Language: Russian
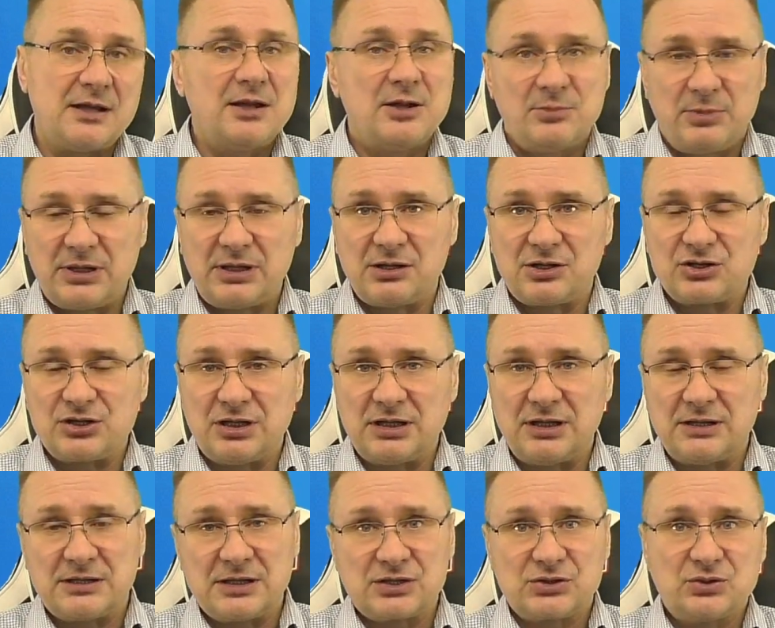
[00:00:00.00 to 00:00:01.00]
приложения.
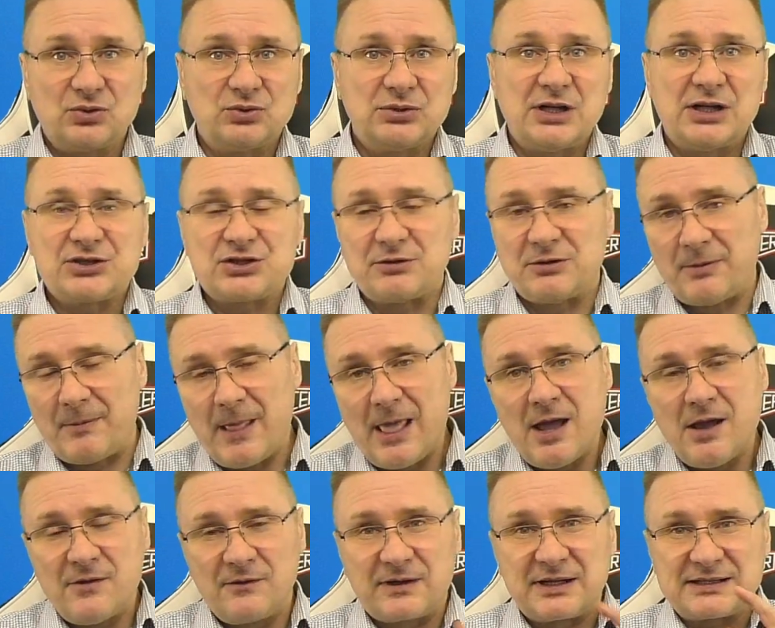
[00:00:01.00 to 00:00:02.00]
Так что удачи вам
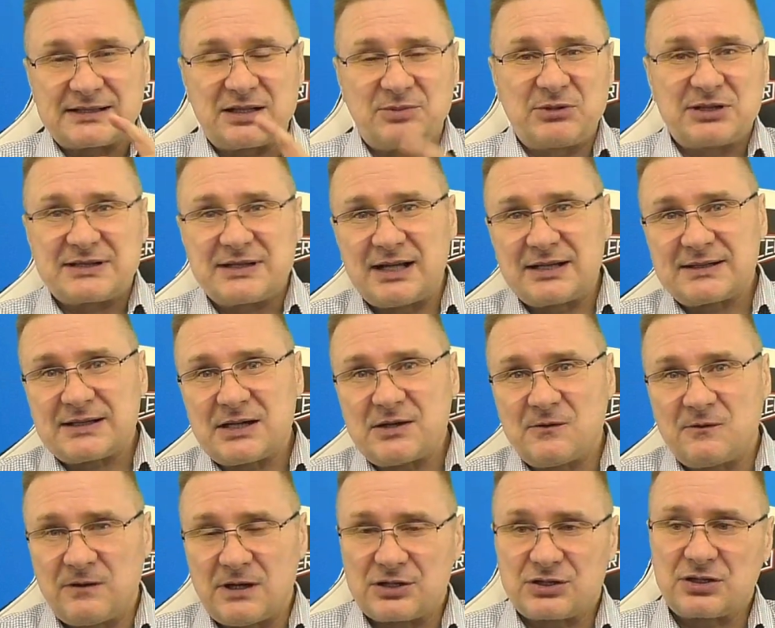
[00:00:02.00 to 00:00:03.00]
в кастомизации
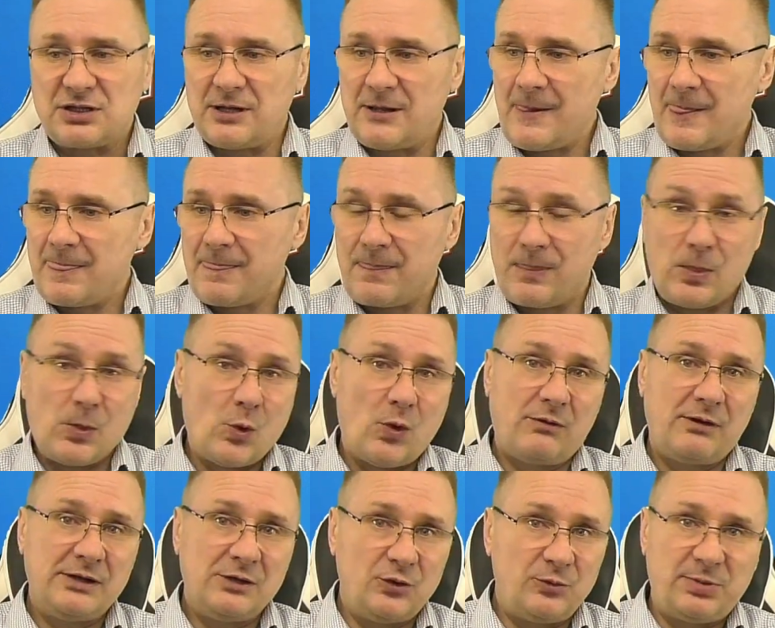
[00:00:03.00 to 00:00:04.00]
вашей
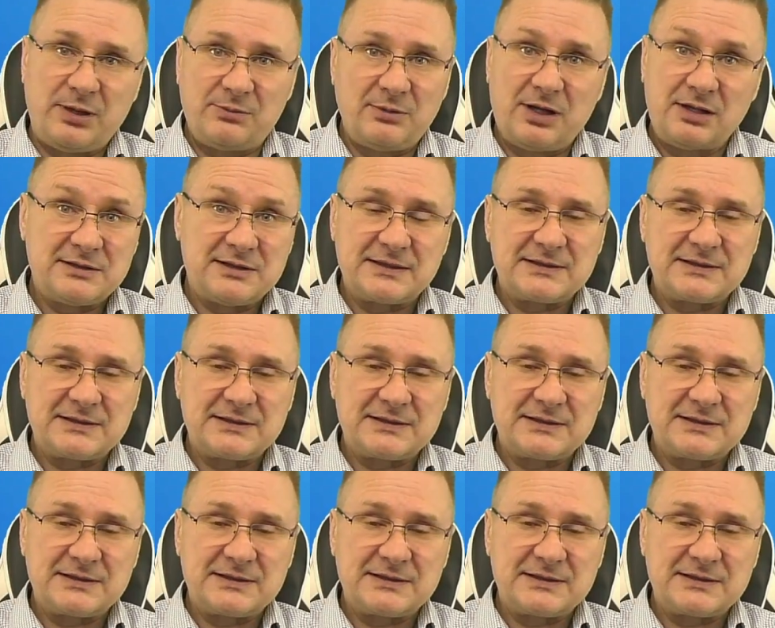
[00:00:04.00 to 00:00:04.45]
новой любимой 11